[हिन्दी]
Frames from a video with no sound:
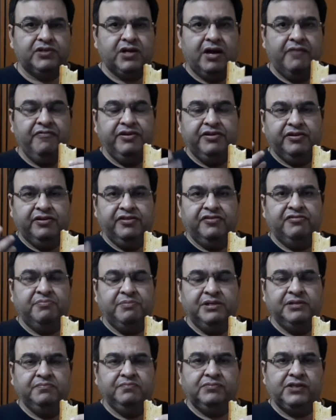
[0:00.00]
काफ़ी
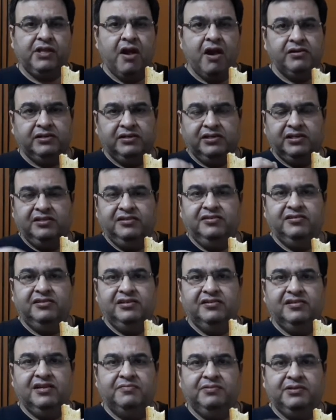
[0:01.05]
क्रिस्प है
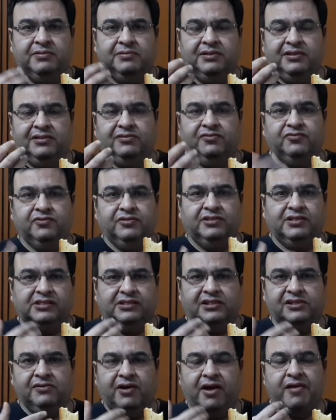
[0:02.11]
क्रंचीनेस आप सुन
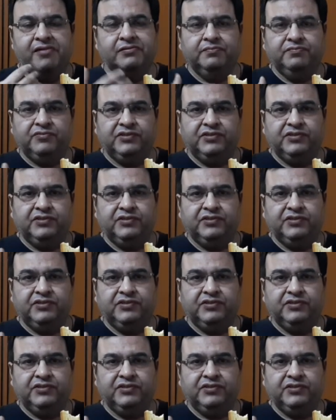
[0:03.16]
सकते होंगे